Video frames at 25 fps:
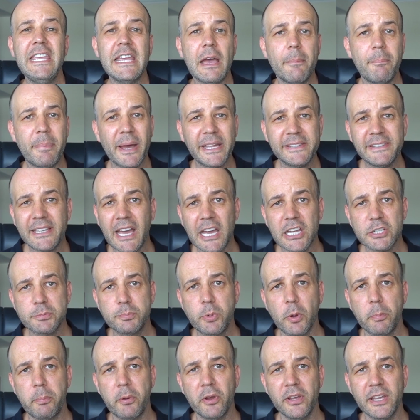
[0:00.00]
Il n'y a pas d'âge
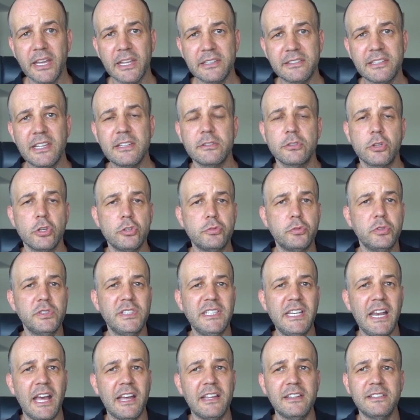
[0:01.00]
pour progresser. Ce que je vous
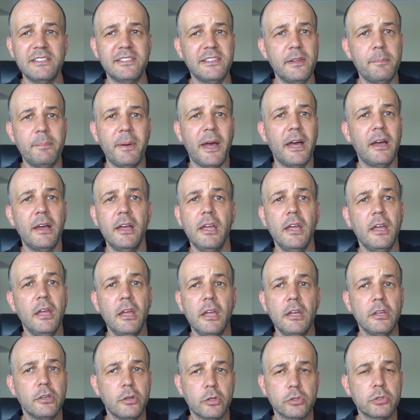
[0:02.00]
dis là, c'est pas
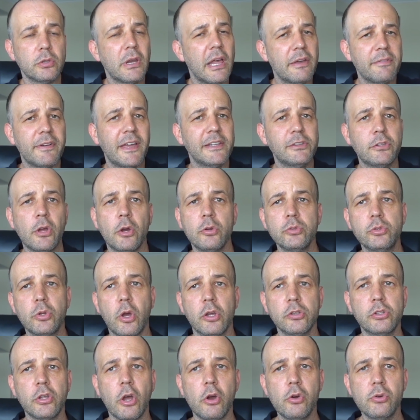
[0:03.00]
quand on a 20 ans ou
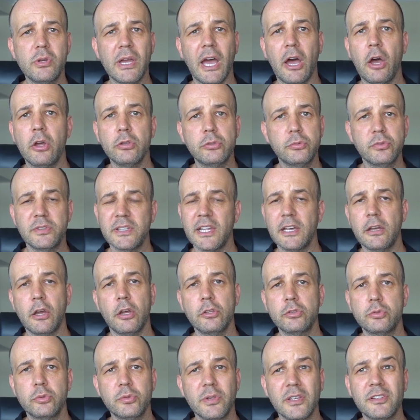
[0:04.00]
30 ans ou 40 ou
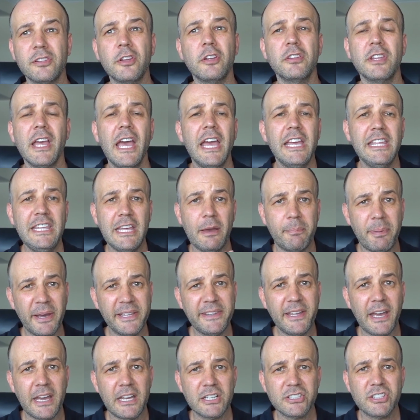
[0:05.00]
50 ou 60 ans. Il n'y a pas
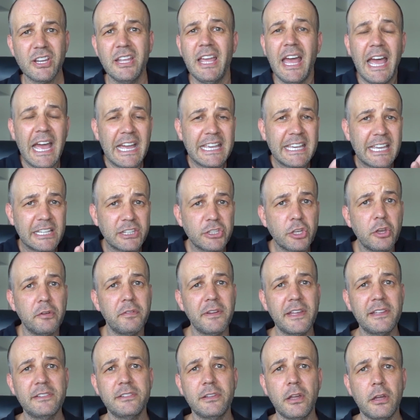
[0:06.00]
d'âge. À
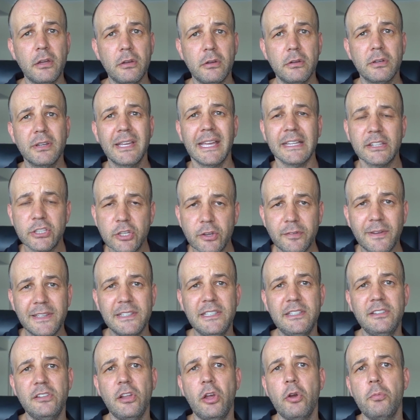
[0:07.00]
80 ans,
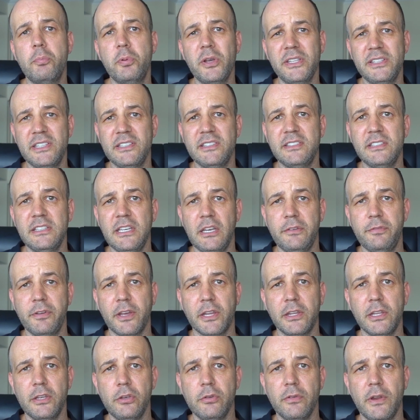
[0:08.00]
90 ans, vous pouvez décider de faire
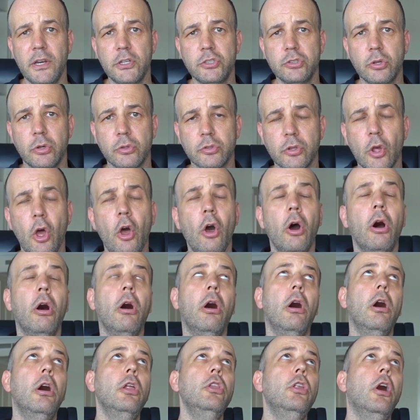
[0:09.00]
des nouvelles choses.
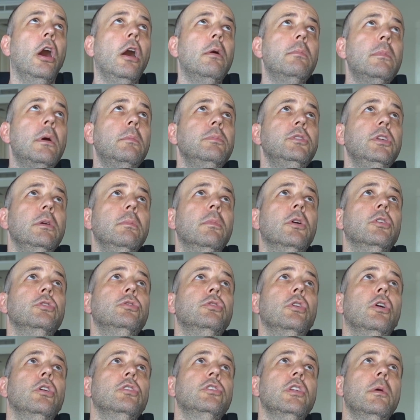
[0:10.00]
Oh non, mon petit
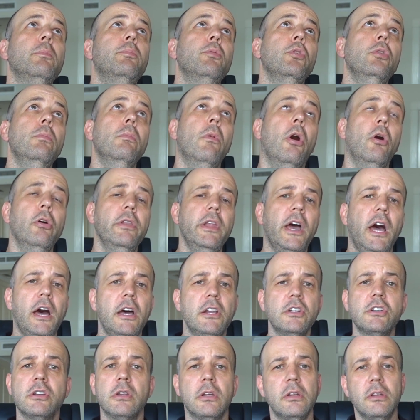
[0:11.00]
monsieur, c'est plus de mon
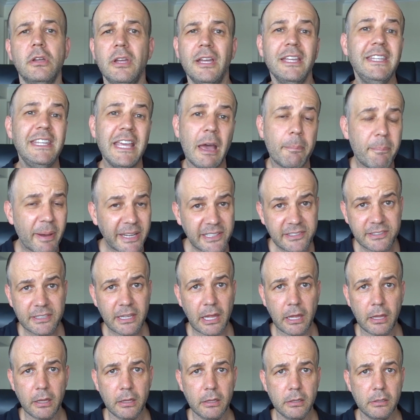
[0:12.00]
âge. Il n'y a pas de
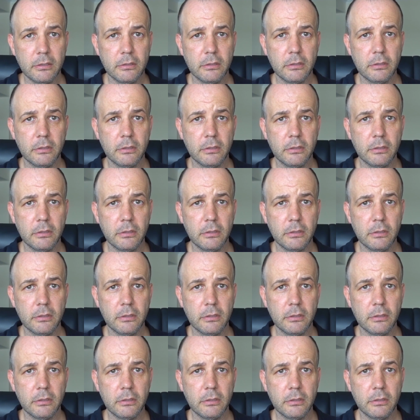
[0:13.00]
ça.